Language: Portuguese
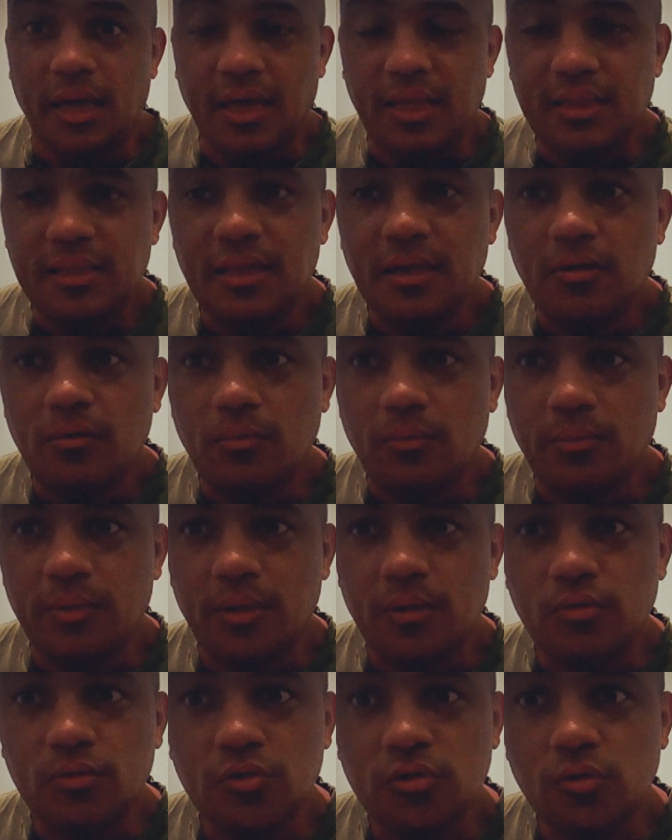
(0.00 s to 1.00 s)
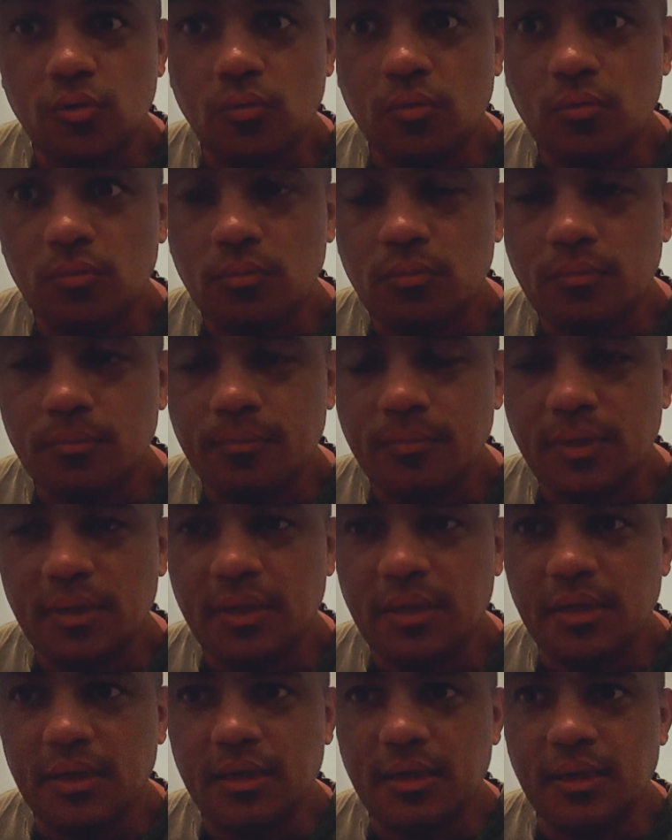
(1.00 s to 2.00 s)
Então, eu sou um
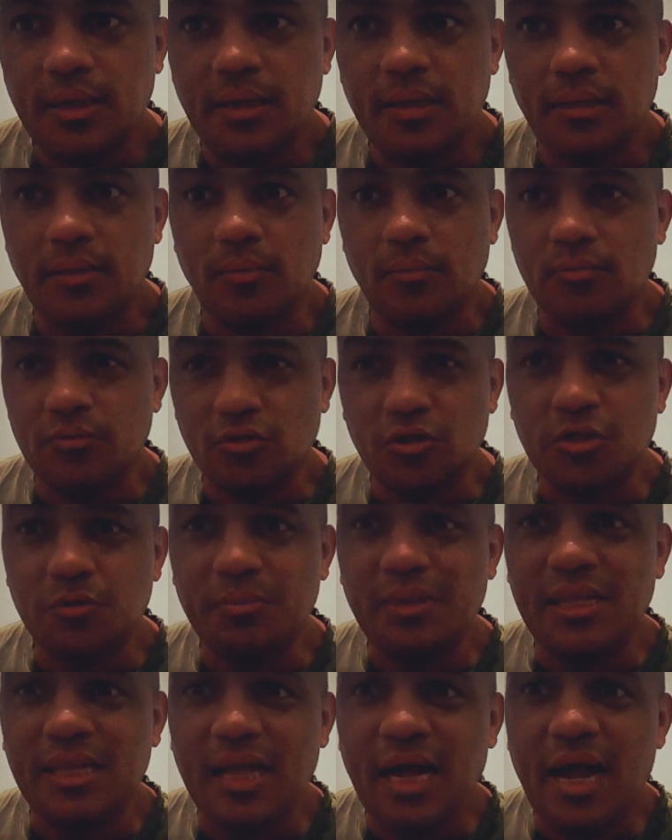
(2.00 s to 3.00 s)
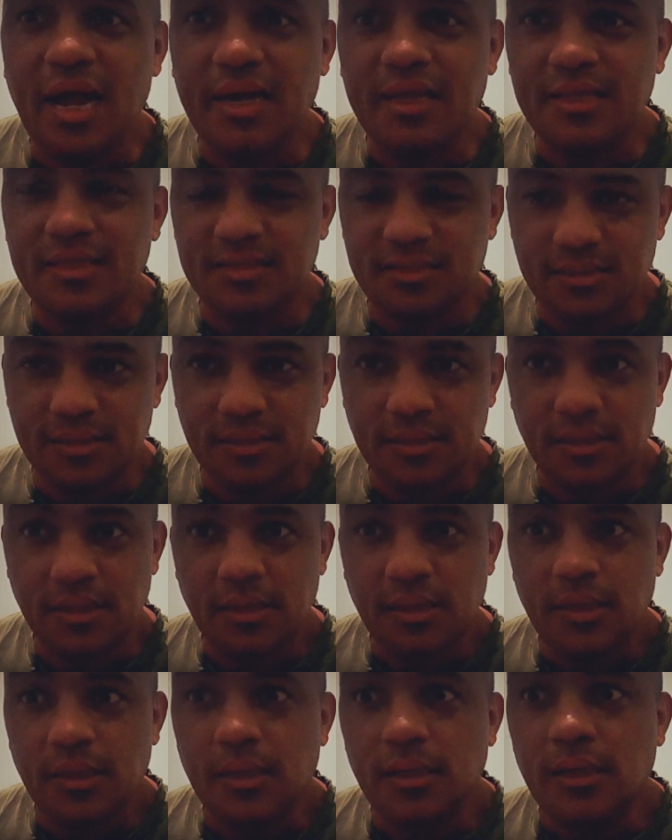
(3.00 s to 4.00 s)
uh, dos milhares
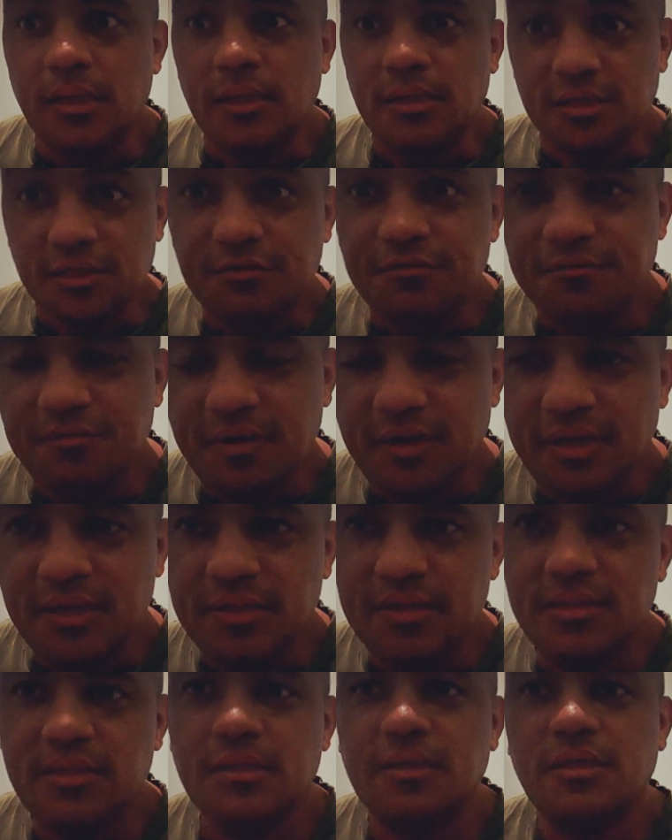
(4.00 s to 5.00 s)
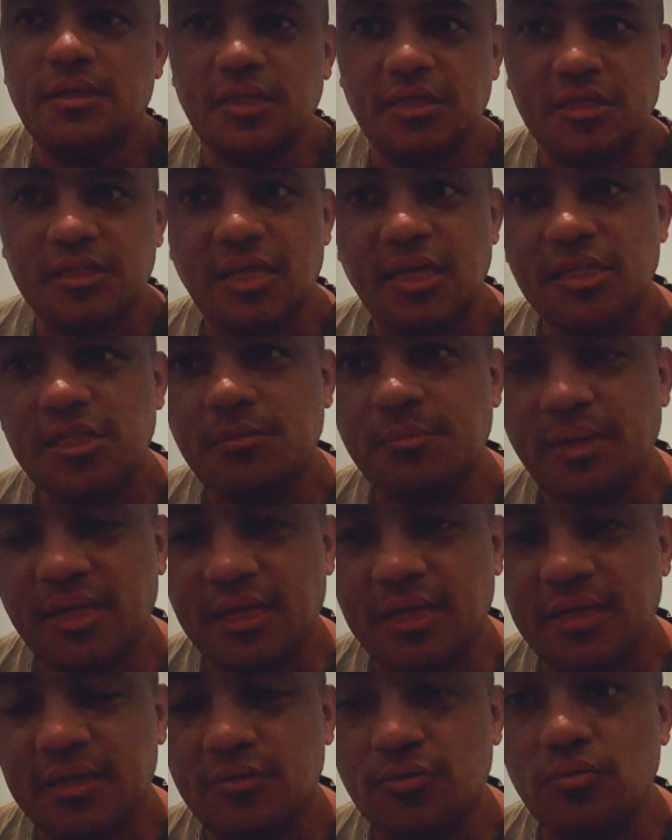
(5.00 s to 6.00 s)
de fãs que está
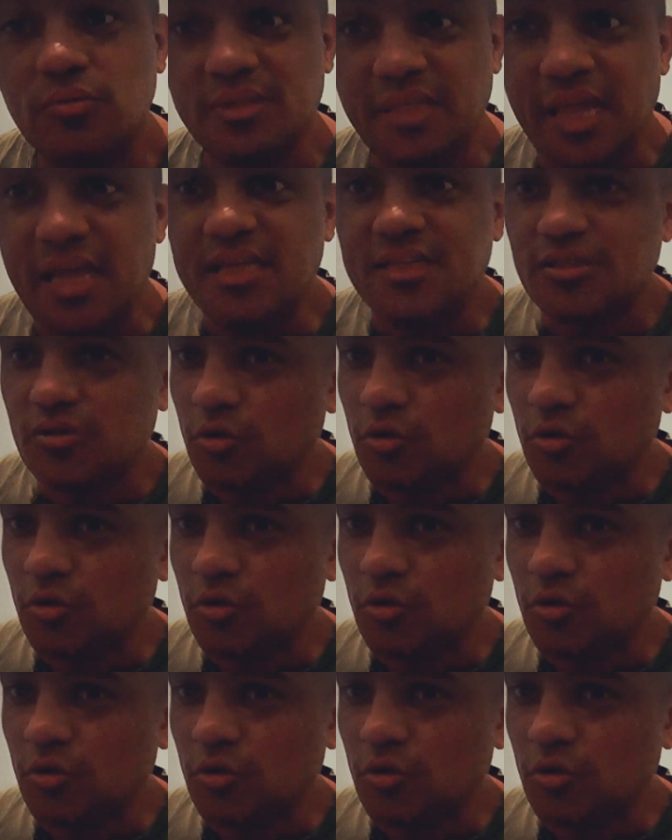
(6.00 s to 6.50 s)
esperando desde